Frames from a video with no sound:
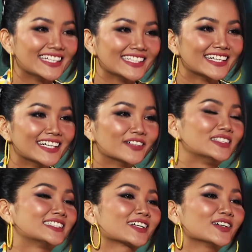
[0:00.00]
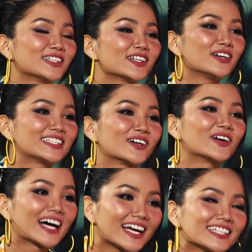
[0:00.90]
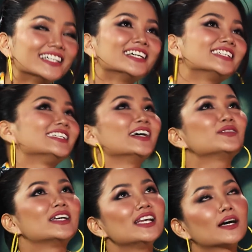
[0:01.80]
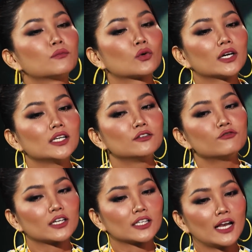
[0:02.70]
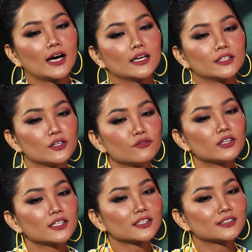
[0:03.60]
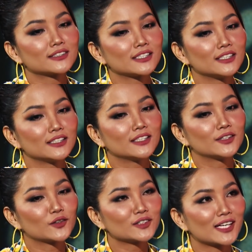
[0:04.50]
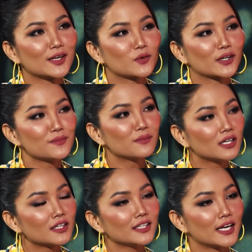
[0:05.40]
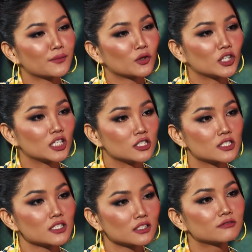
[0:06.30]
đi mình sẽ có những cái vai trò khác ừ. thì em nghĩ là một cái lĩnh vực là diễn viên thì nó sẽ là một cái mới để em có thể thử sức